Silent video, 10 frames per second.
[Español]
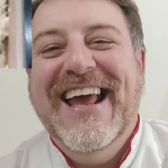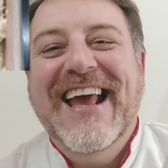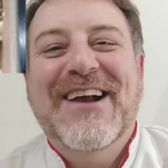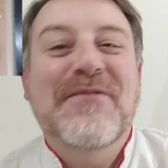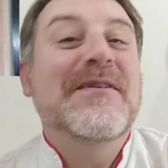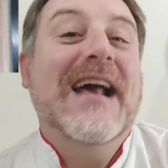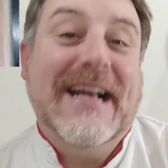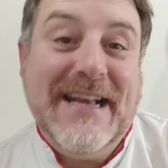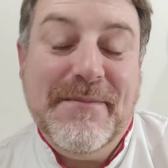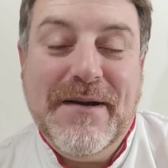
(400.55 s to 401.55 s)
Es como
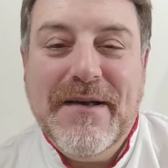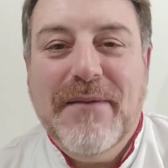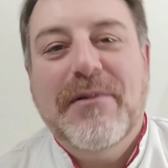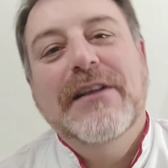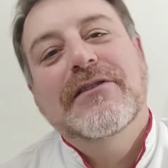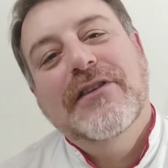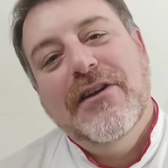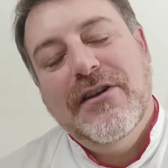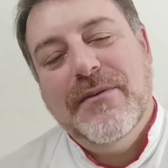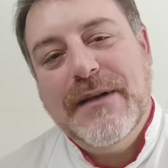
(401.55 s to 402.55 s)
una crema. Por eso
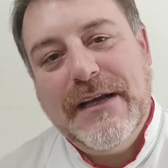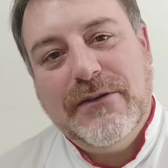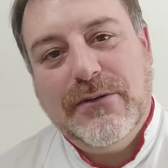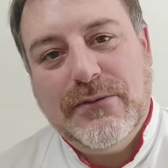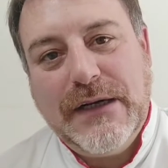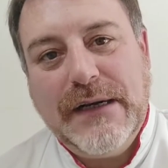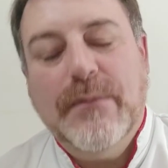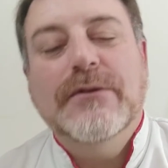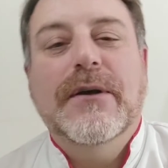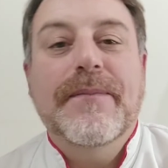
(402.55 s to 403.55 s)
se los denomina estructura
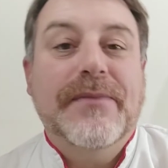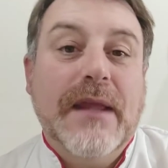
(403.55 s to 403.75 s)
cremosa.